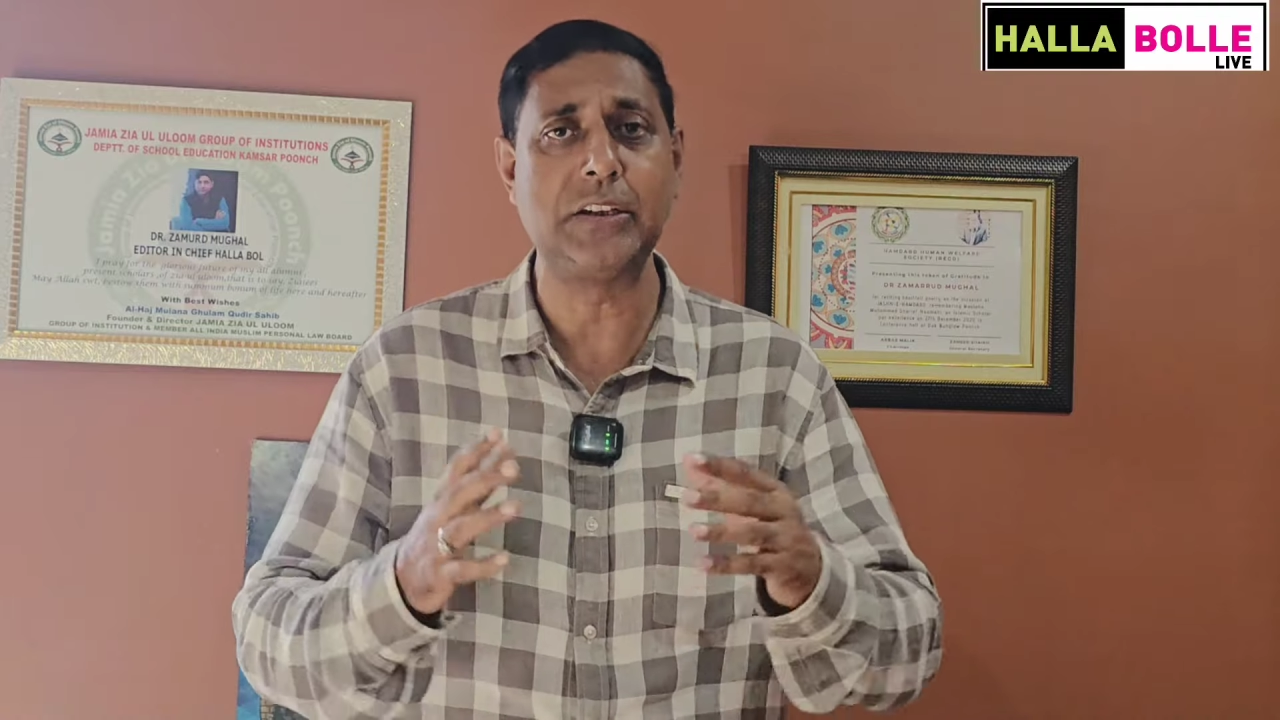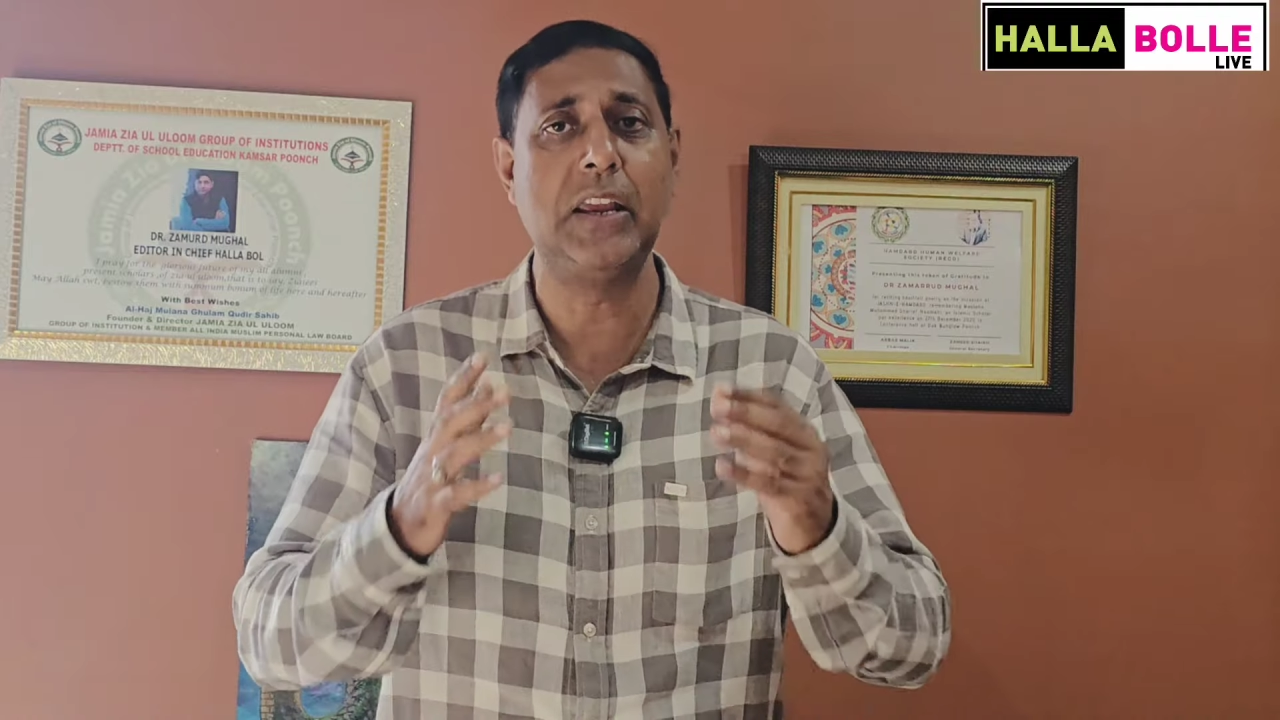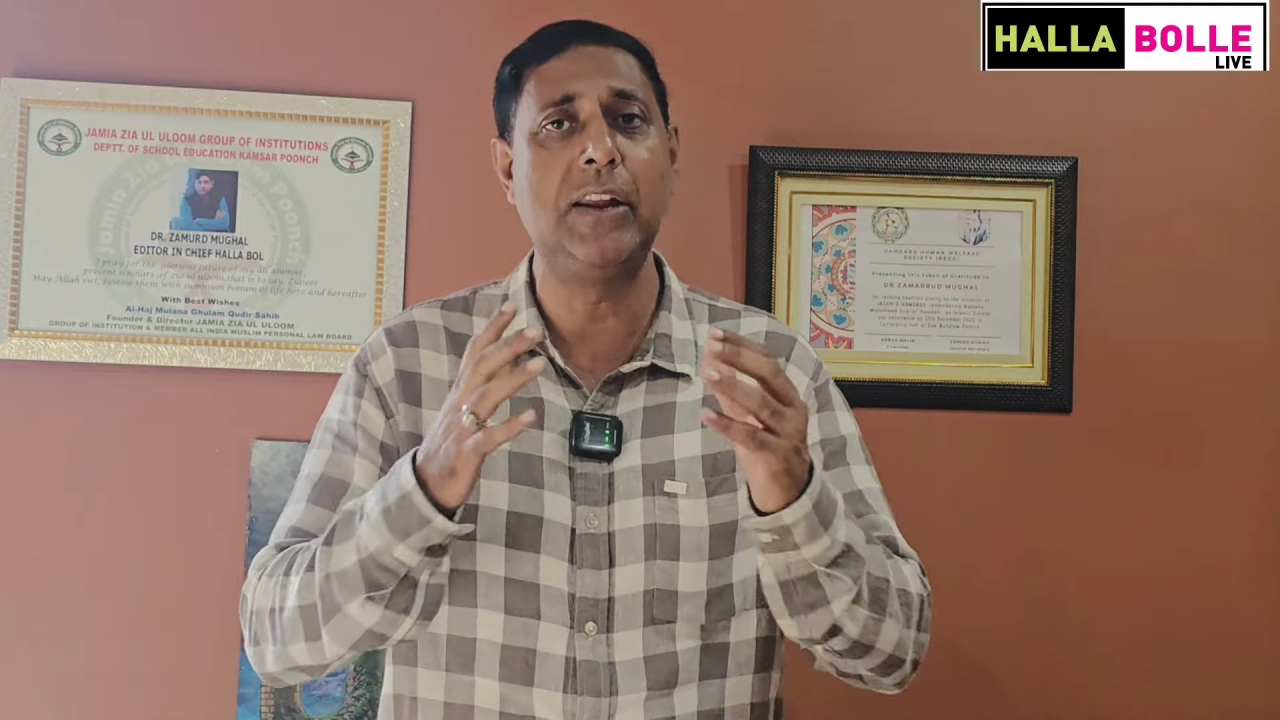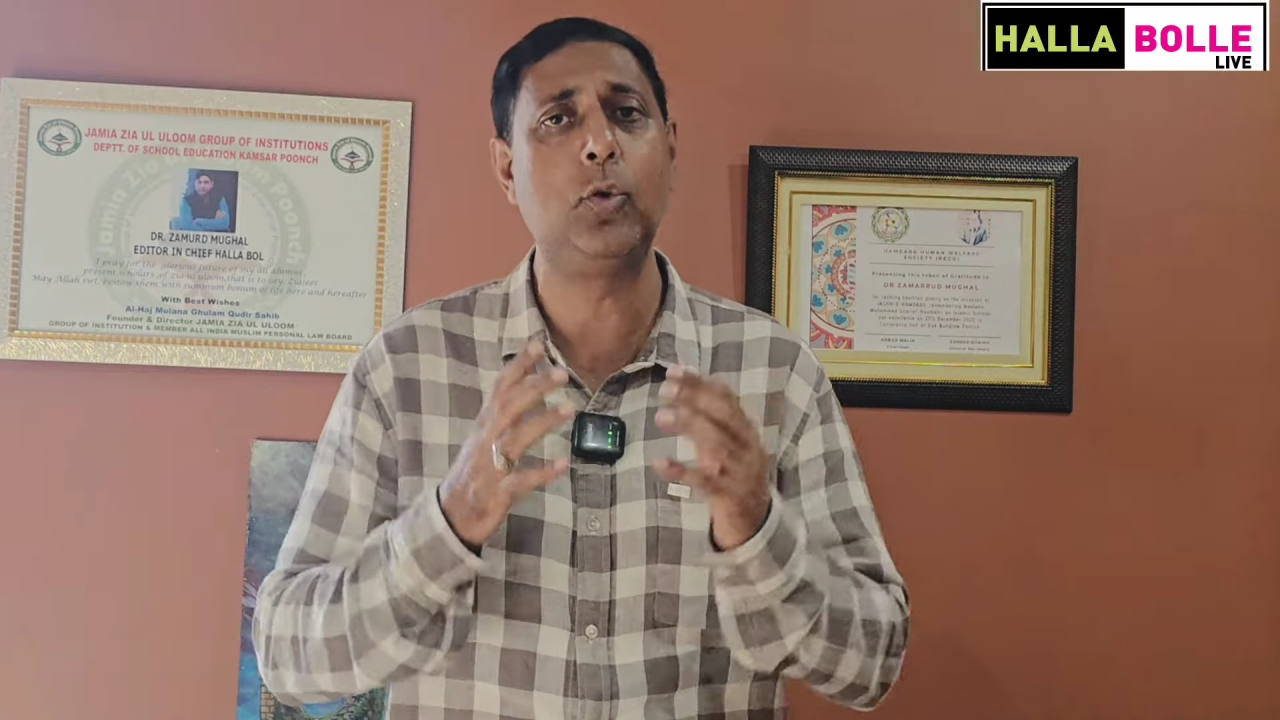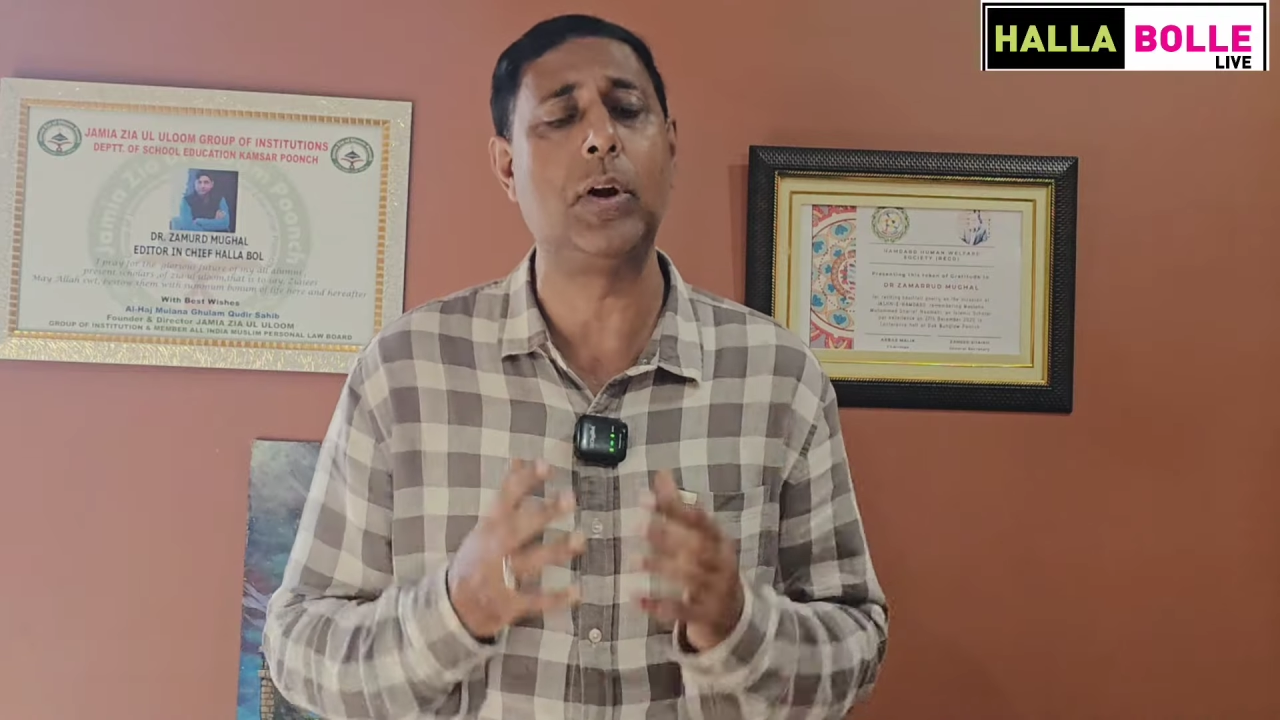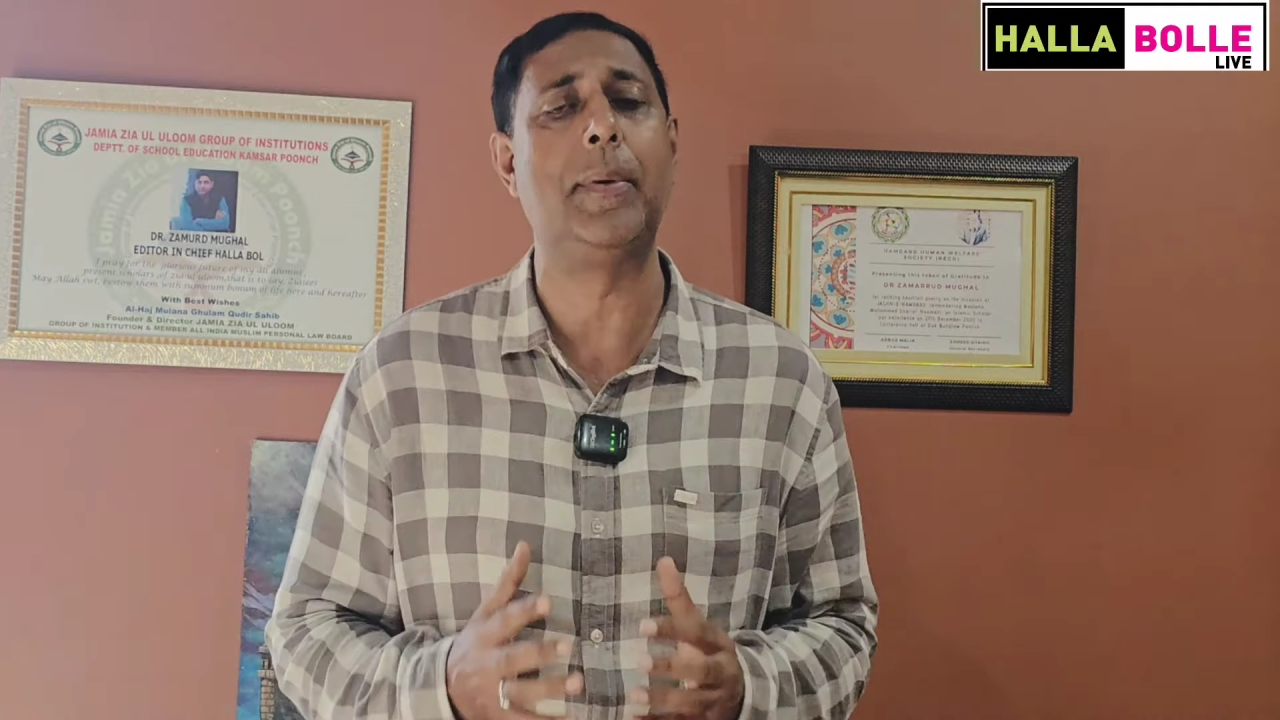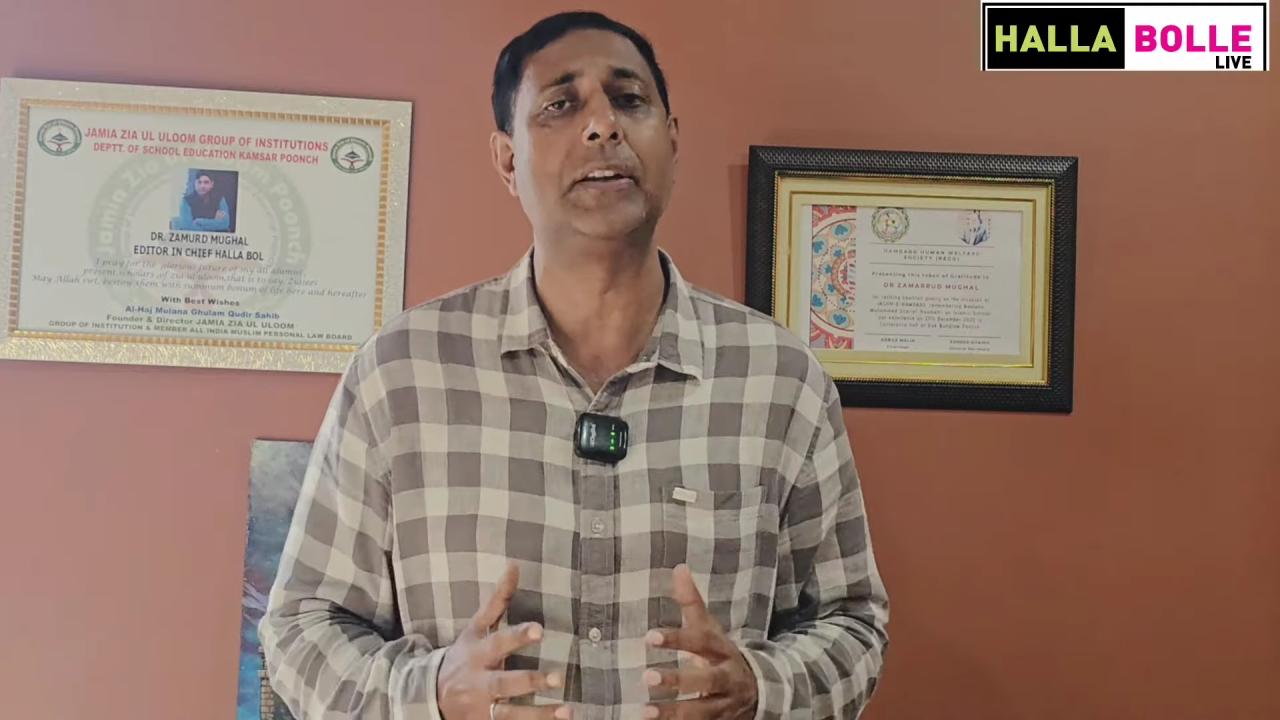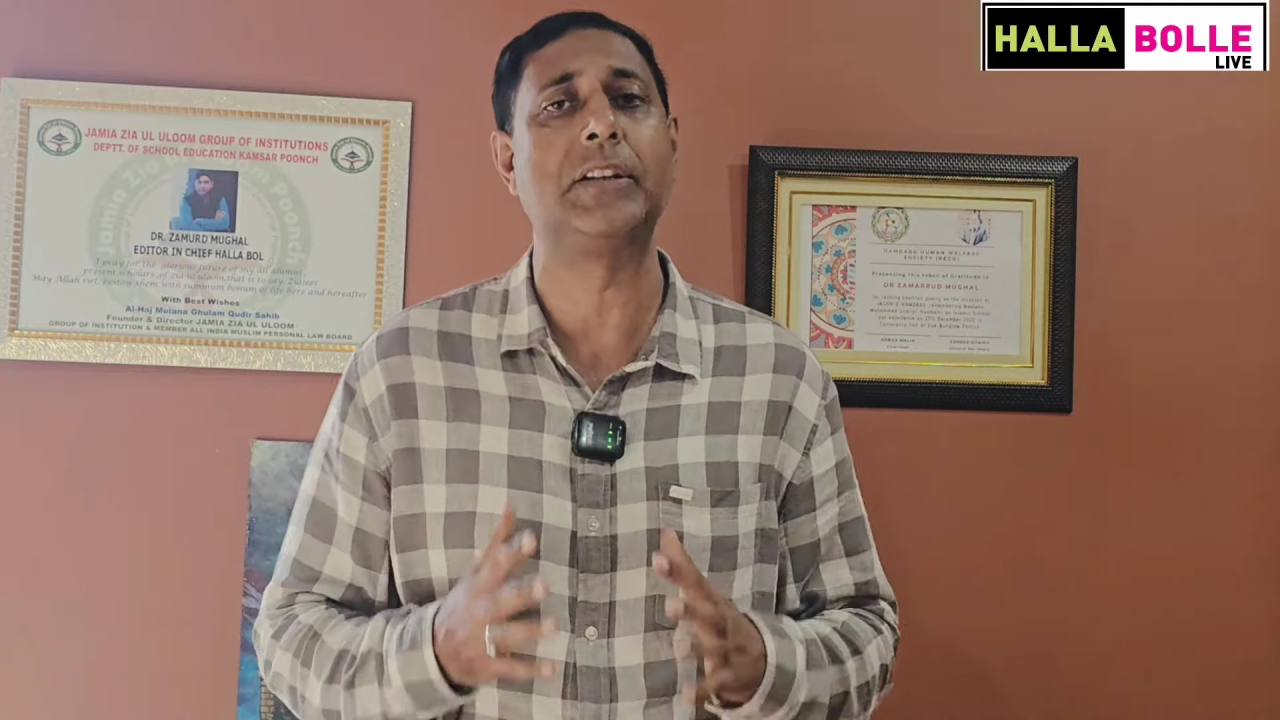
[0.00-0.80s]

की है लोग हमारे